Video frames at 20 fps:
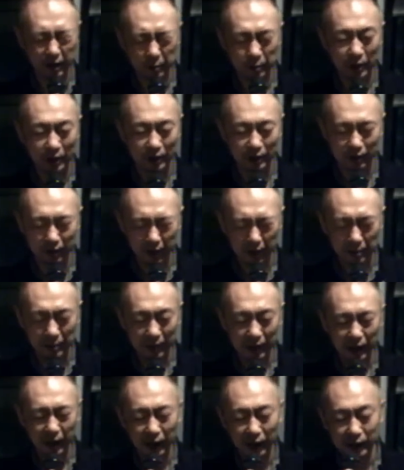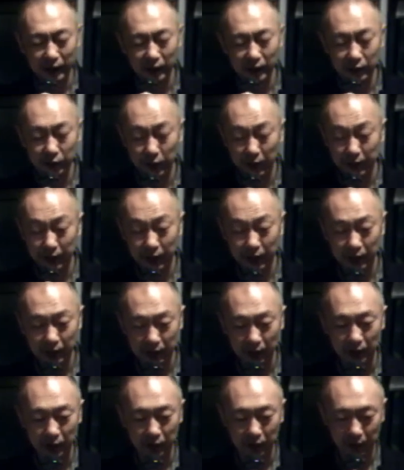もあって、またなんか新しいのやりたいねってなっ
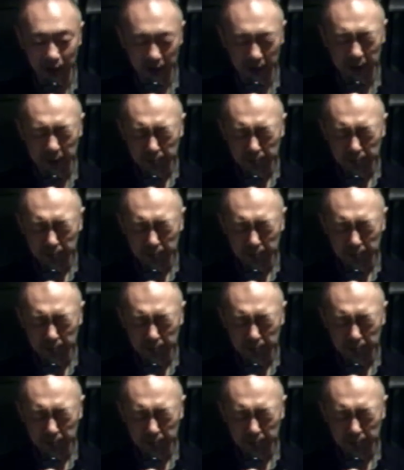た時に、